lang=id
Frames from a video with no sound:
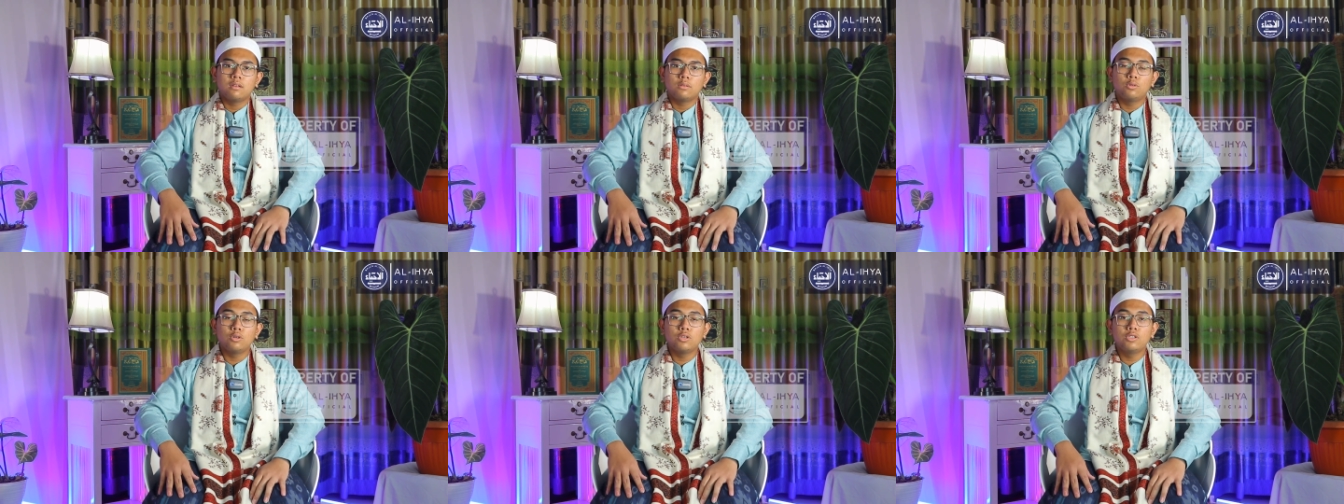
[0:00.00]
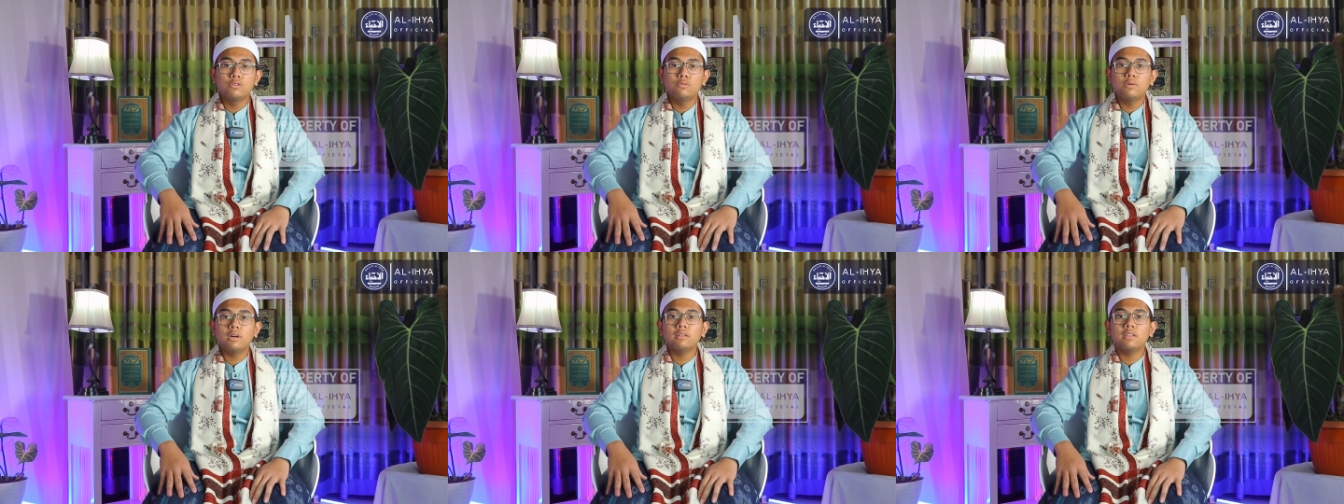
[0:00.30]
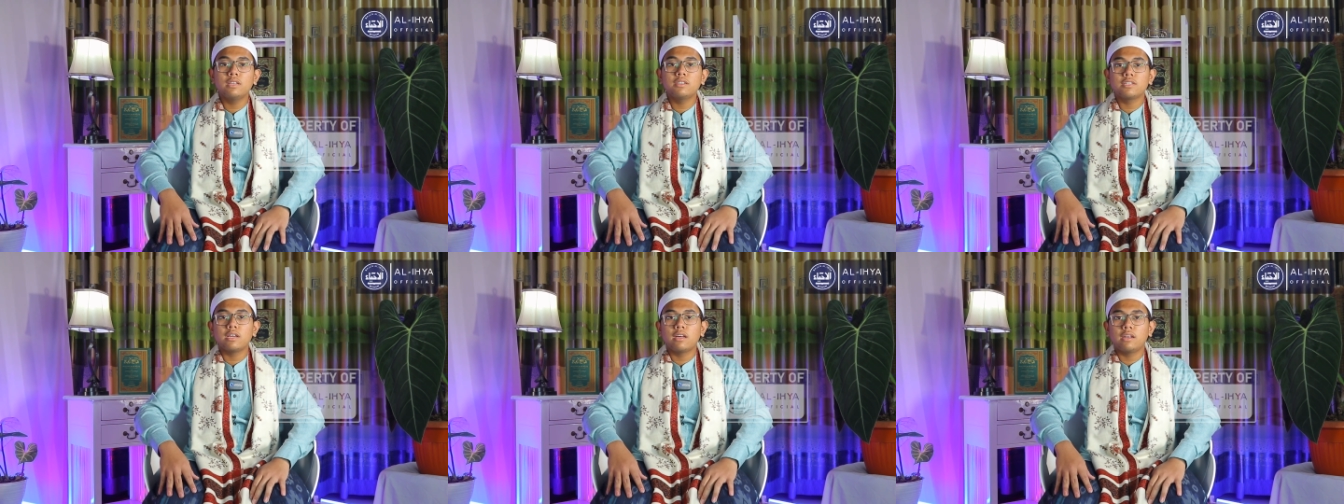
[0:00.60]
Tujuan
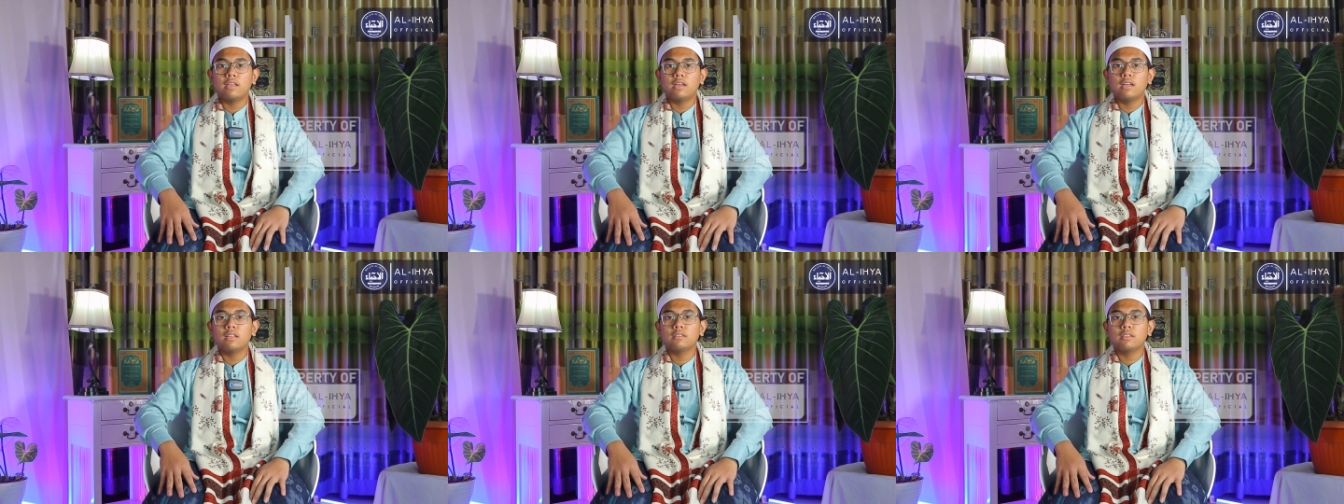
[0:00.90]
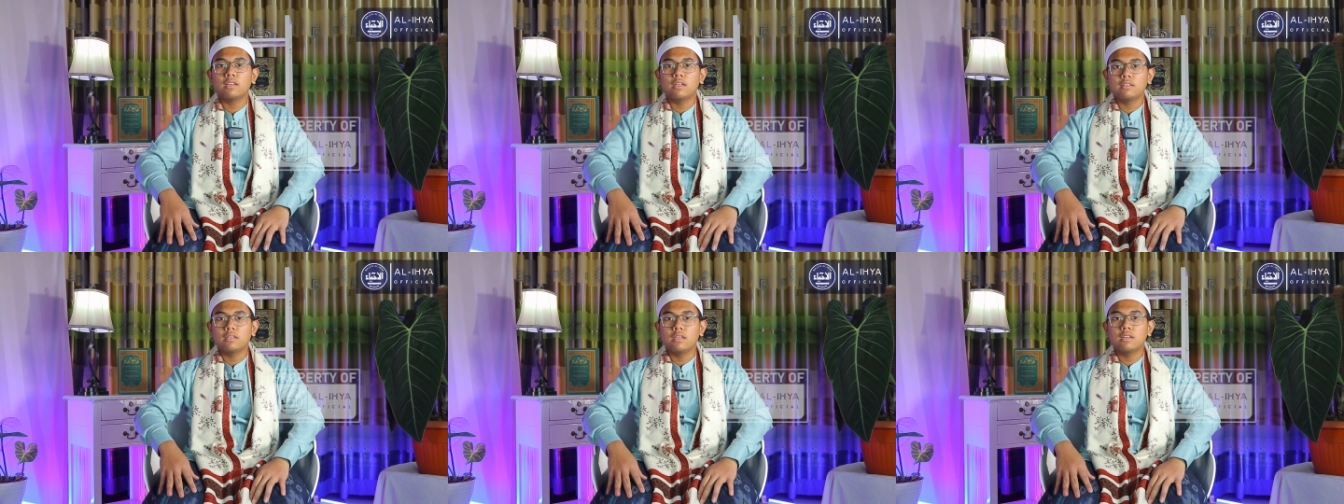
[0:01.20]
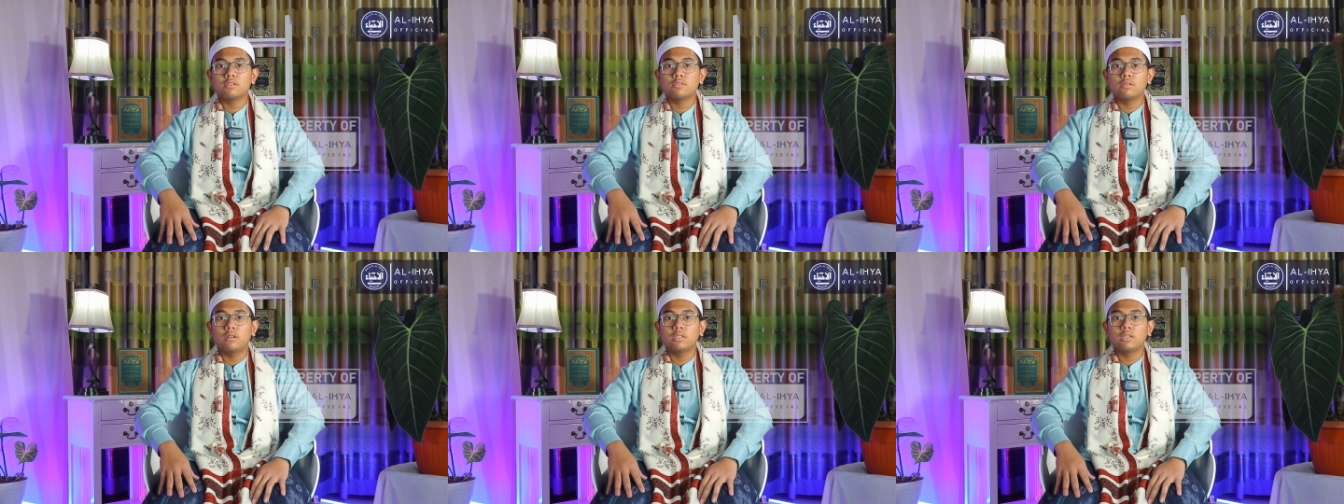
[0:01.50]

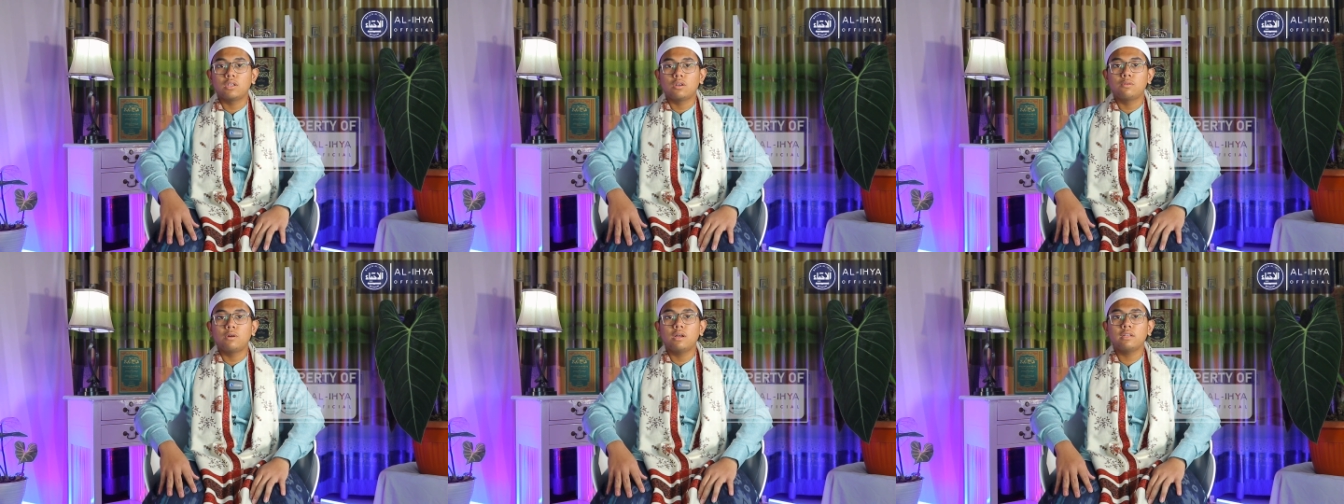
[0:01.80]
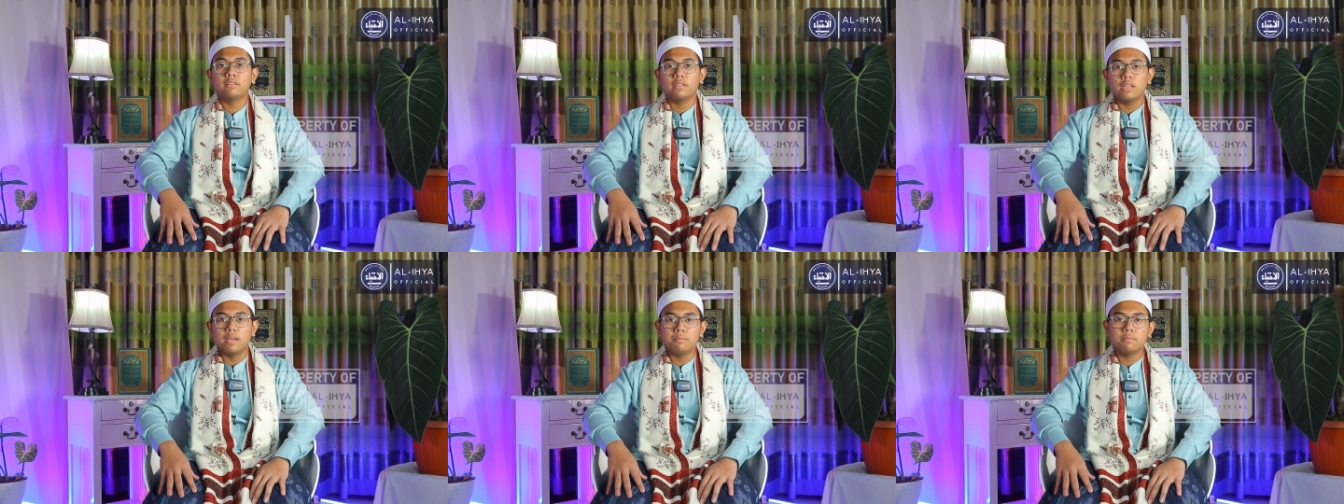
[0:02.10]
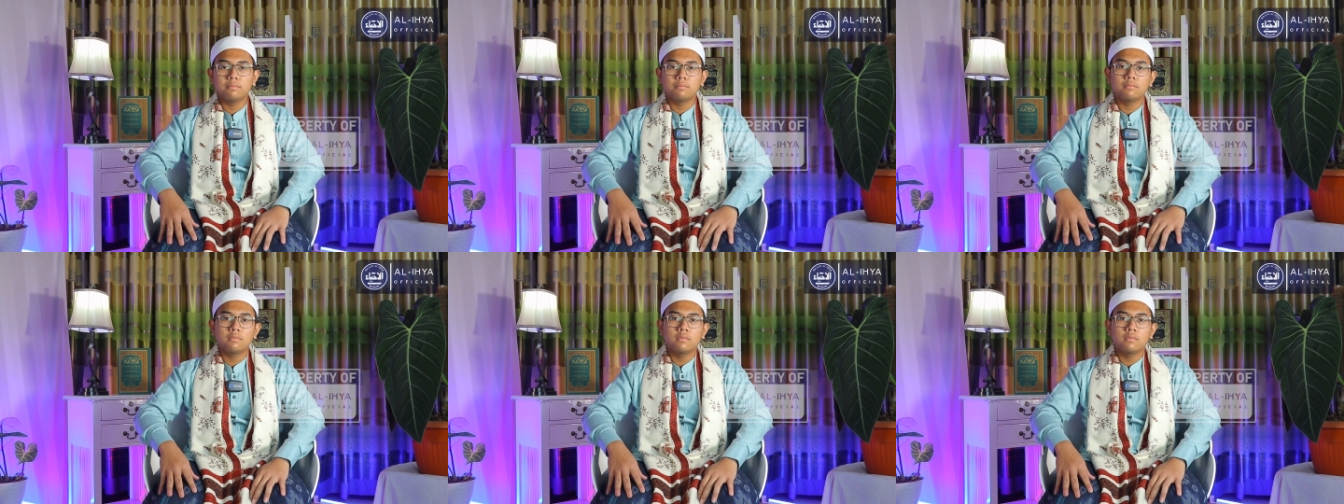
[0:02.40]
disyariatkannya sholat rawatib,